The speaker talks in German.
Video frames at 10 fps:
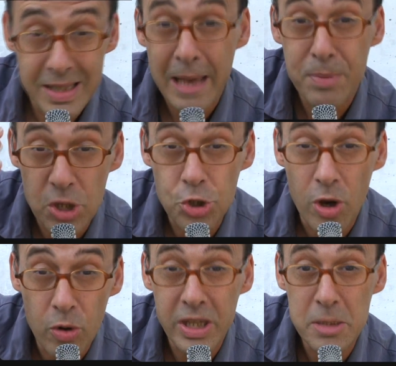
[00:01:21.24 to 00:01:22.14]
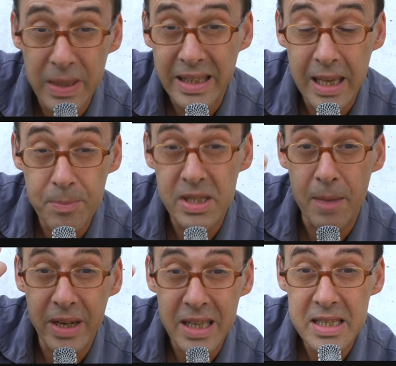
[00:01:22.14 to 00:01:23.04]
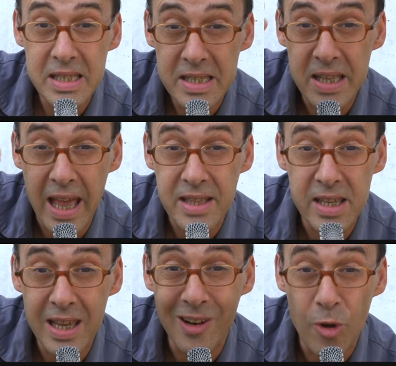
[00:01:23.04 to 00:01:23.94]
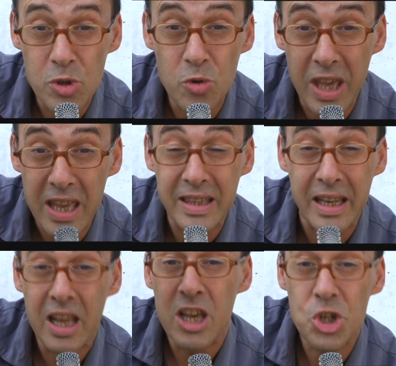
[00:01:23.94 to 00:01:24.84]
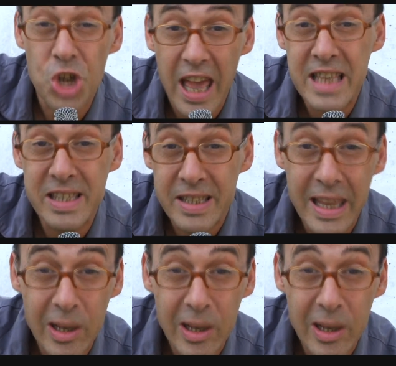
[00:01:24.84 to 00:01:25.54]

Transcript: die Selbstzerstörung des Betriebs, der man ist, ist die einzige Lösung gegen den scheiß